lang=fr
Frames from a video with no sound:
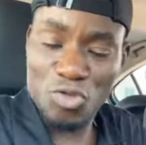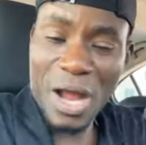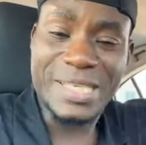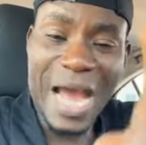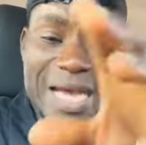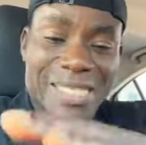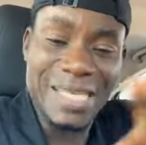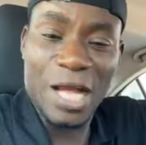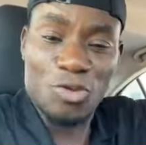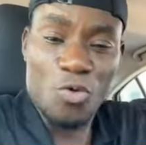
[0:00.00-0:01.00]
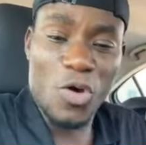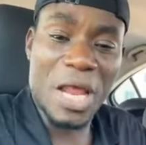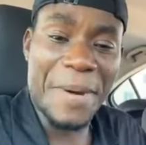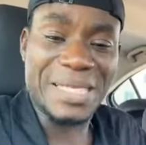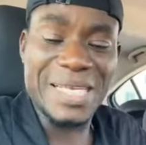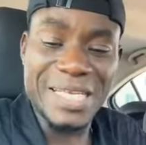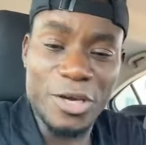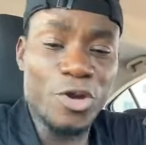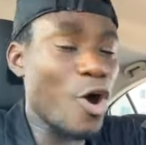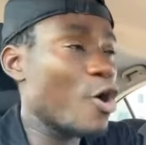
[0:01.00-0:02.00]
Toi, tu es assis dans ton coin là-bas, tu te
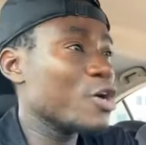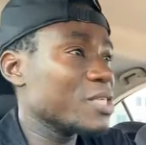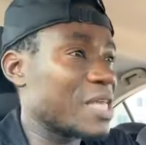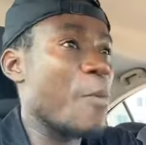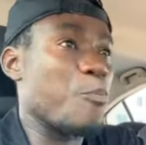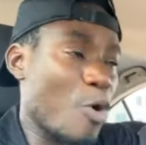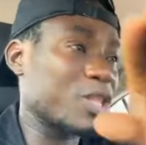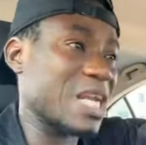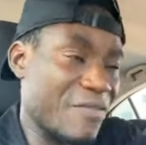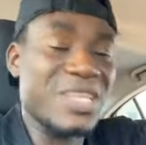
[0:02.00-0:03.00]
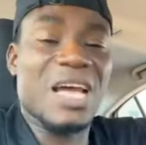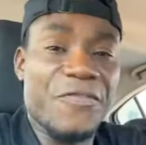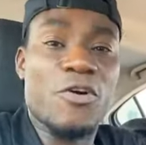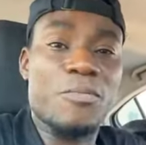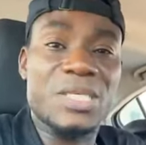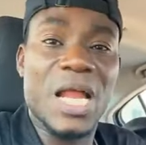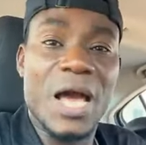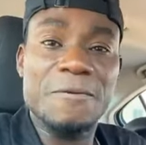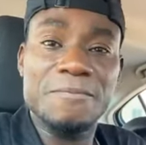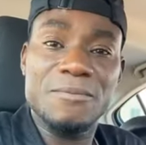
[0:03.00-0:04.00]
dis que non, c'est un bon travail, tu as fait comme ça
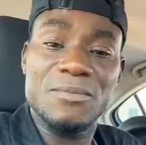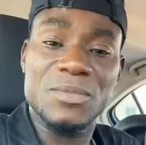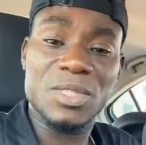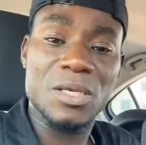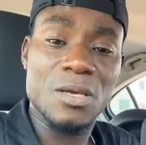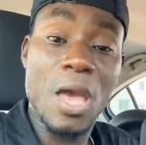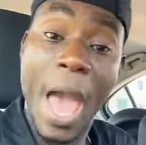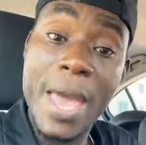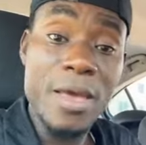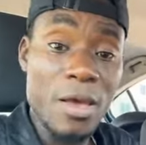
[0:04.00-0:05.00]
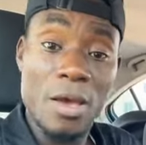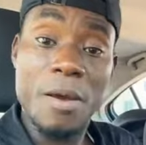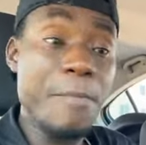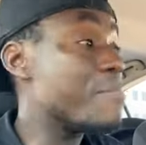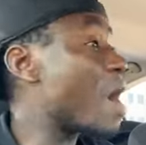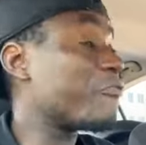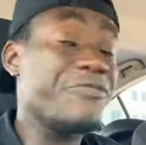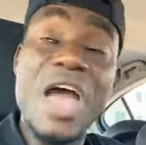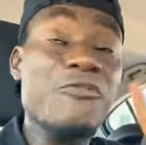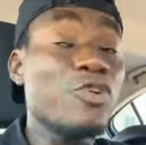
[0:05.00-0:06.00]
là. Hey,
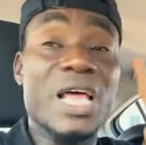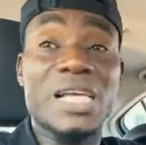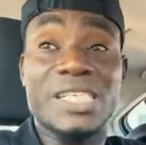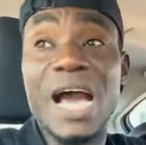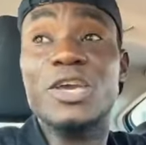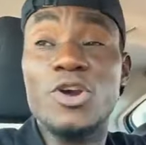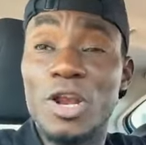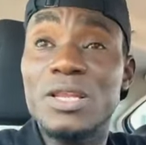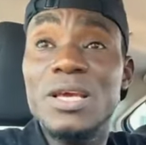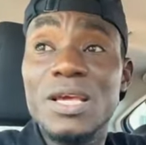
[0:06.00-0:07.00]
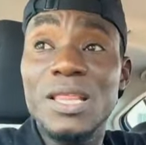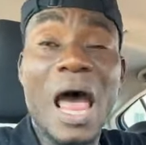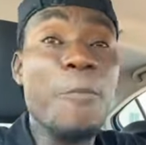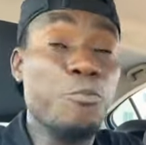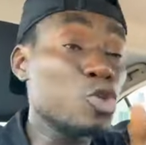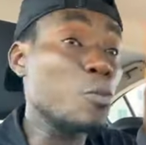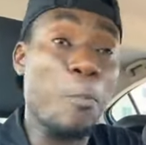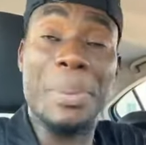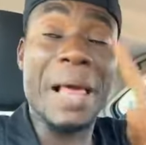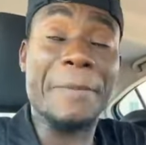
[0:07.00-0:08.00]
méfiez-vous des gens qui ont la bouche
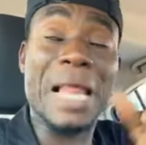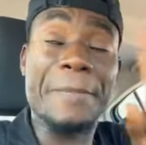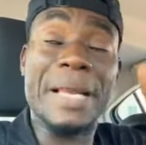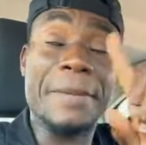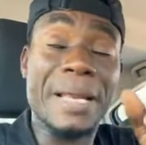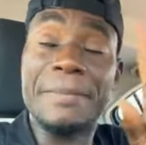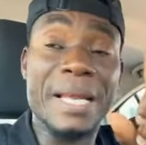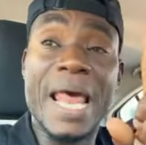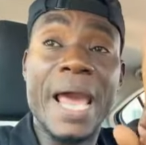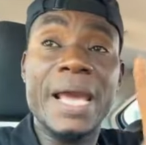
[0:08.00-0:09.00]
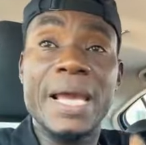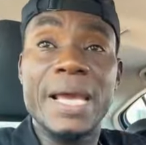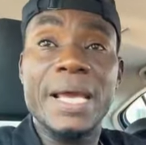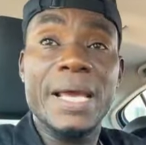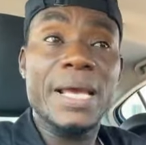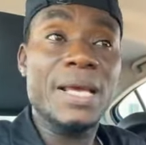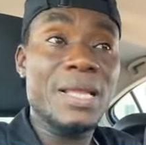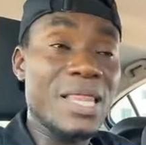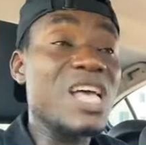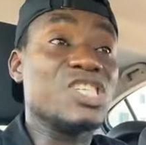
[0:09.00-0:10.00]
hein?
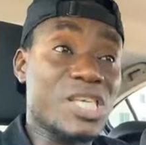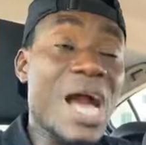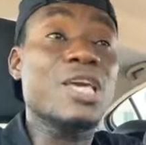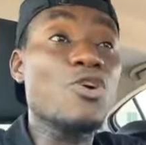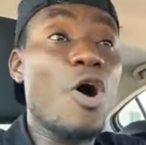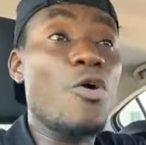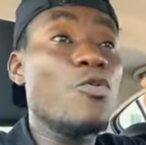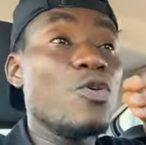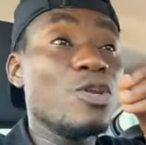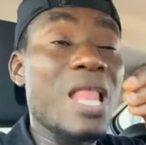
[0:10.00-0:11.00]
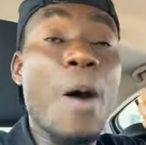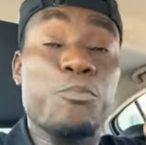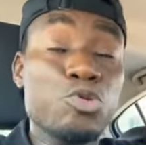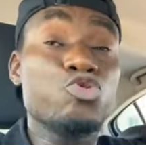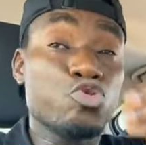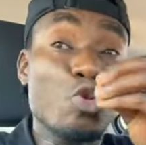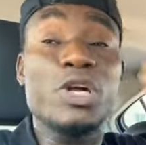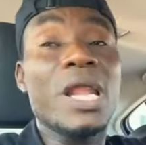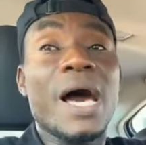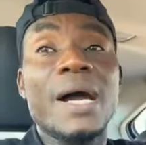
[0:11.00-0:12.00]
les gens qui ont la bouche
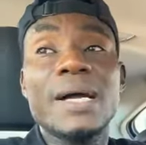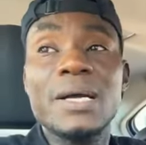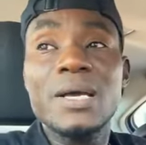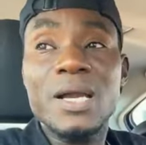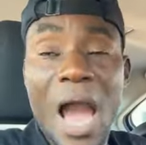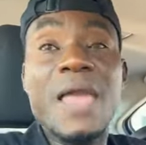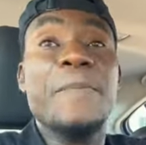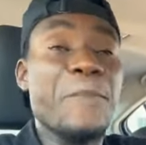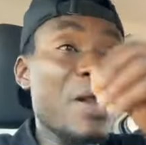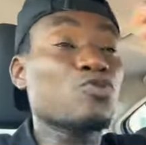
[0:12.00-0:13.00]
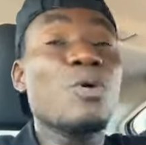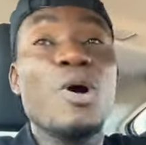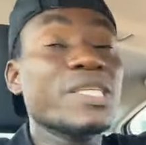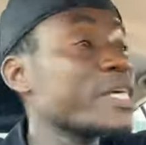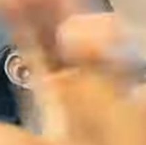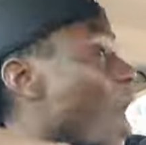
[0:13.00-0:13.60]
sucrée là, quand ils parlent, tout le monde dit,